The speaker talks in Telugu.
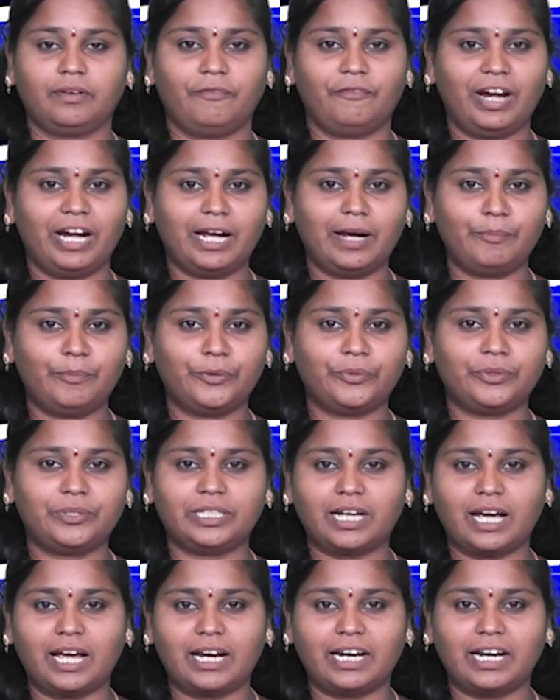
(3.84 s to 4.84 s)
వెల్కమ్ టు
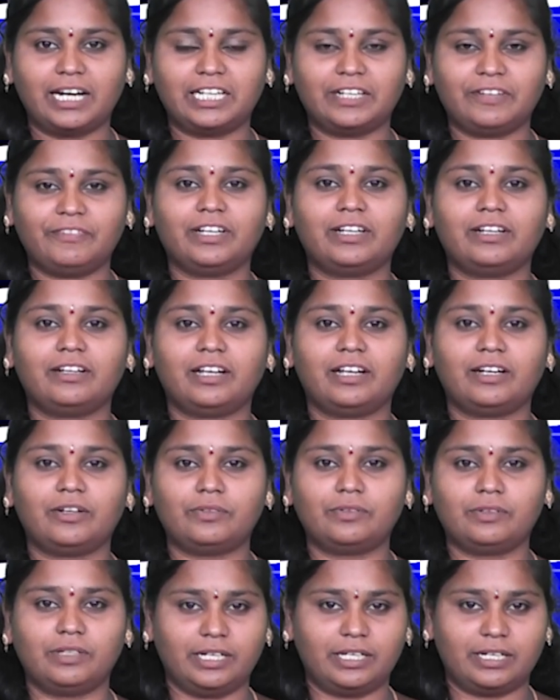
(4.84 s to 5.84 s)
టిఆర్ నైన్ టీవీ నేను
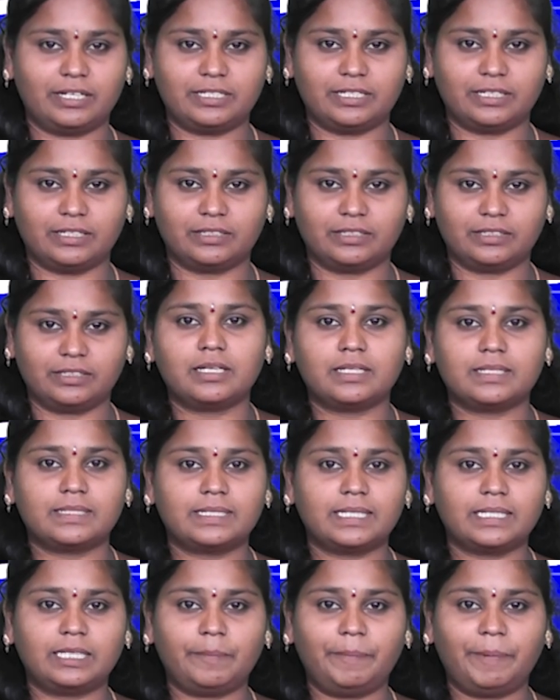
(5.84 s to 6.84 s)
నీరజ
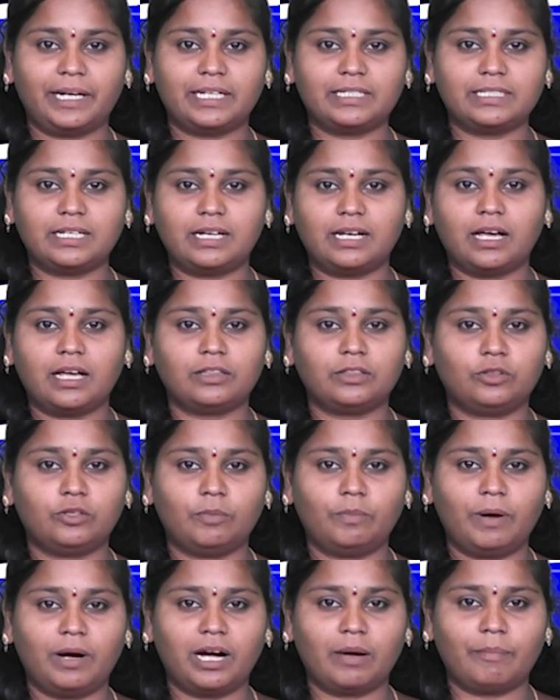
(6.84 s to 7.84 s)
సిద్దిపేట జిల్లా
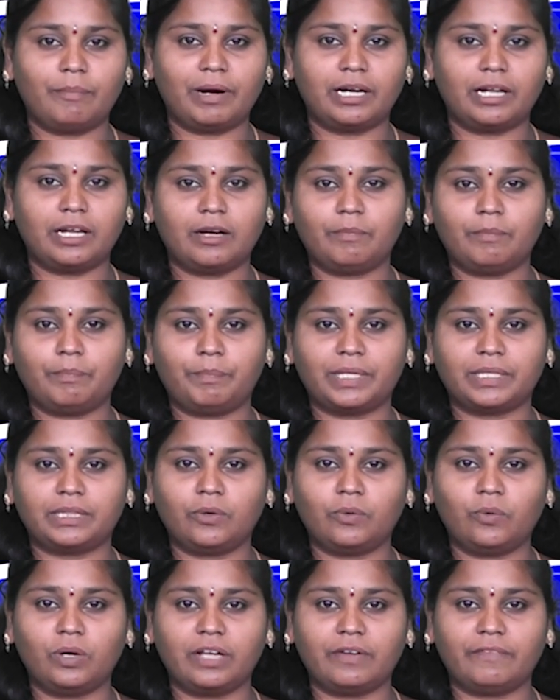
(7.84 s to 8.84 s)
దుబ్బాక మండలం
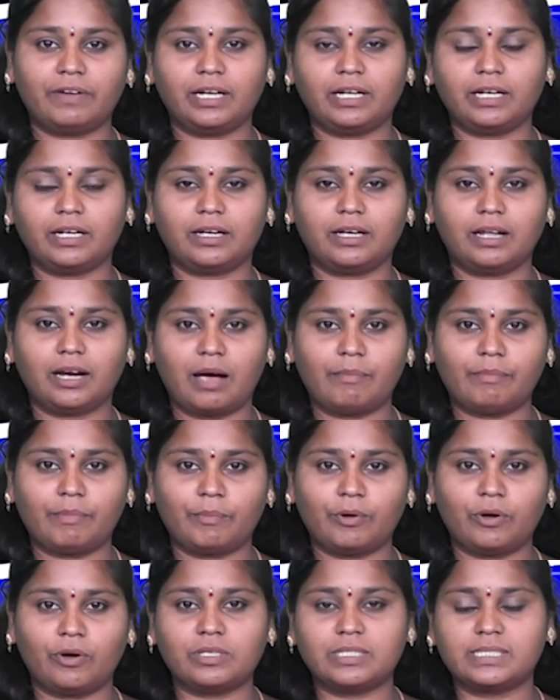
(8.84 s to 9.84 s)
పెద్దగుండవెల్లి గ్రామంలో
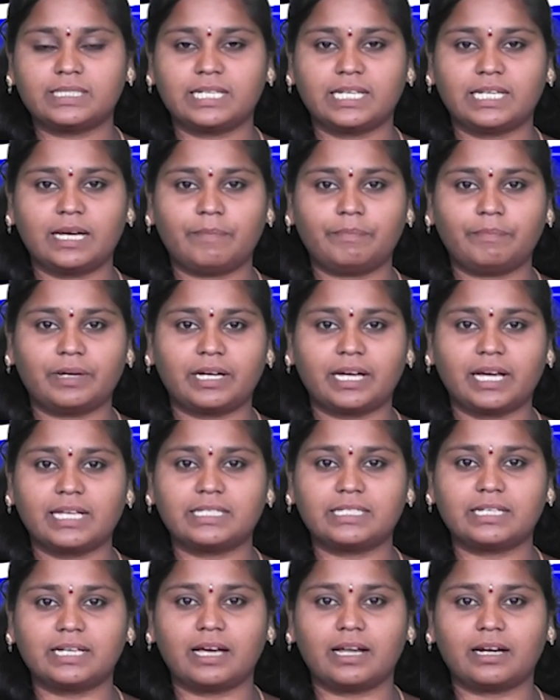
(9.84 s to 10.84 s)
సీఎం
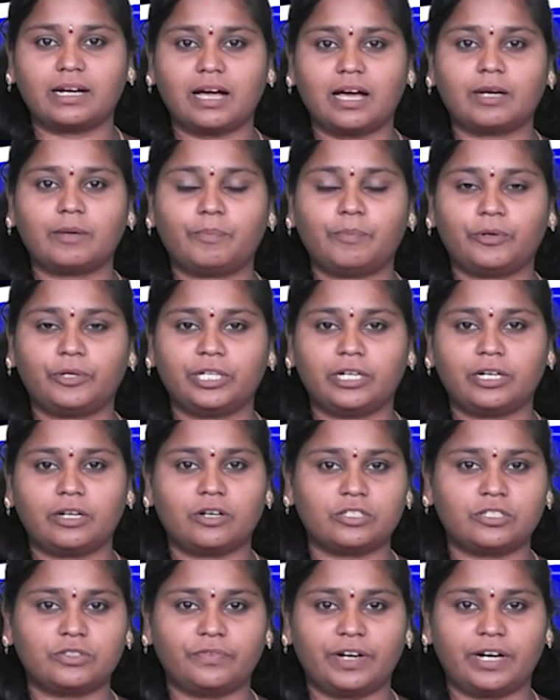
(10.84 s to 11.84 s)
కేసీఆర్ గారి పుట్టినరోజు
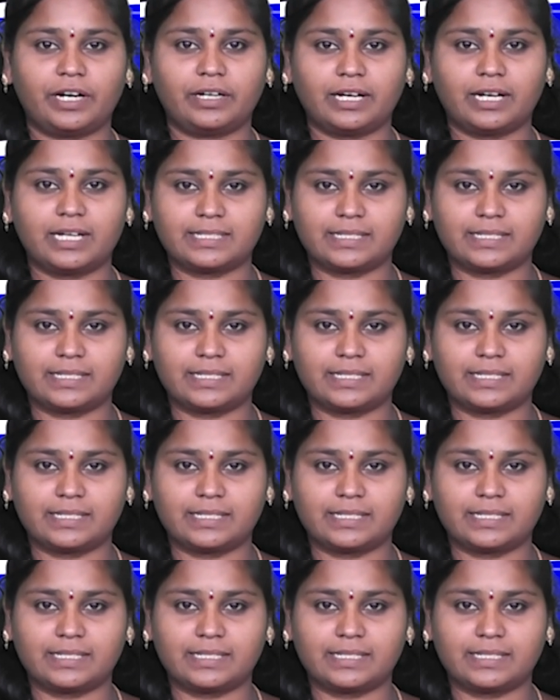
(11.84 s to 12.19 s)
వేడుకల